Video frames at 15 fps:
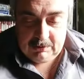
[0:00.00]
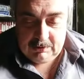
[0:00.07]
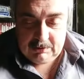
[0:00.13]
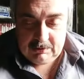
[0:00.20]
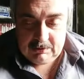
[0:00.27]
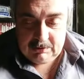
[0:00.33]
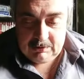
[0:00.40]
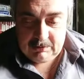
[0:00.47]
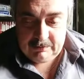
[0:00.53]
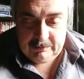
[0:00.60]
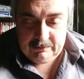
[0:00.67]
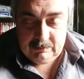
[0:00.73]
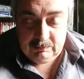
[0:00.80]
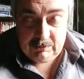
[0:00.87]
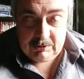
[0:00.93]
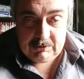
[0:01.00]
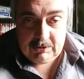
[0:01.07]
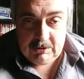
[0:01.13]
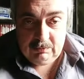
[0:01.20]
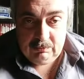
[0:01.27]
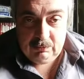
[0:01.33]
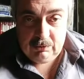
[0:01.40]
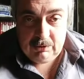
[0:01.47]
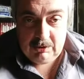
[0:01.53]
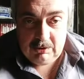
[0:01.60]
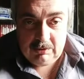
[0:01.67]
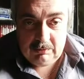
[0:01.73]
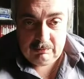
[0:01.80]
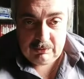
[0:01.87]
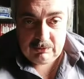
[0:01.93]
э, выбрать
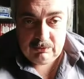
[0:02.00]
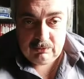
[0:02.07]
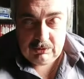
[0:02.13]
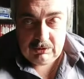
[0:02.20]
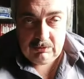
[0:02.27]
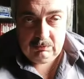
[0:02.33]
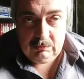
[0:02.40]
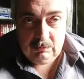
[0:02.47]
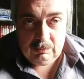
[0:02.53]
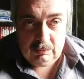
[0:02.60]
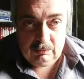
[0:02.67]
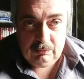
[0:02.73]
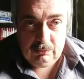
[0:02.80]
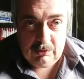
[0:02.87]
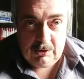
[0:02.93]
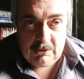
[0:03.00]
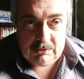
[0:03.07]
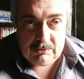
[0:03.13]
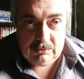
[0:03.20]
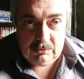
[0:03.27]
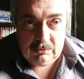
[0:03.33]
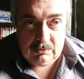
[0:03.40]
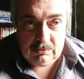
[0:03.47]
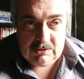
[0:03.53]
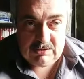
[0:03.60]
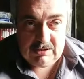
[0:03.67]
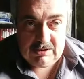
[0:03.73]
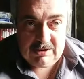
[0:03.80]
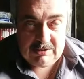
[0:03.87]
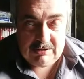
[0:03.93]
наиболее продуктивную популяцию
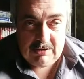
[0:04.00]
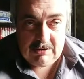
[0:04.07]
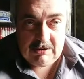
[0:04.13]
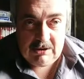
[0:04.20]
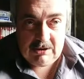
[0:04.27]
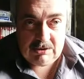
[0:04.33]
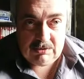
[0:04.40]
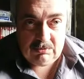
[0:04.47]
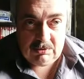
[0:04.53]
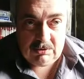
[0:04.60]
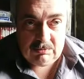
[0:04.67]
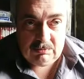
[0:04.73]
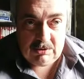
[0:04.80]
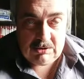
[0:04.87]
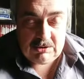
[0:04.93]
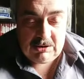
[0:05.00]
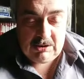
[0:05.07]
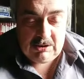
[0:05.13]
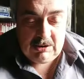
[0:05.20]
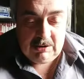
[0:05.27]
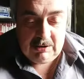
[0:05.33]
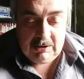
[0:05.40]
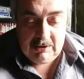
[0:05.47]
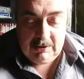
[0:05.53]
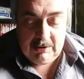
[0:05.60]
для дальнейшего размножения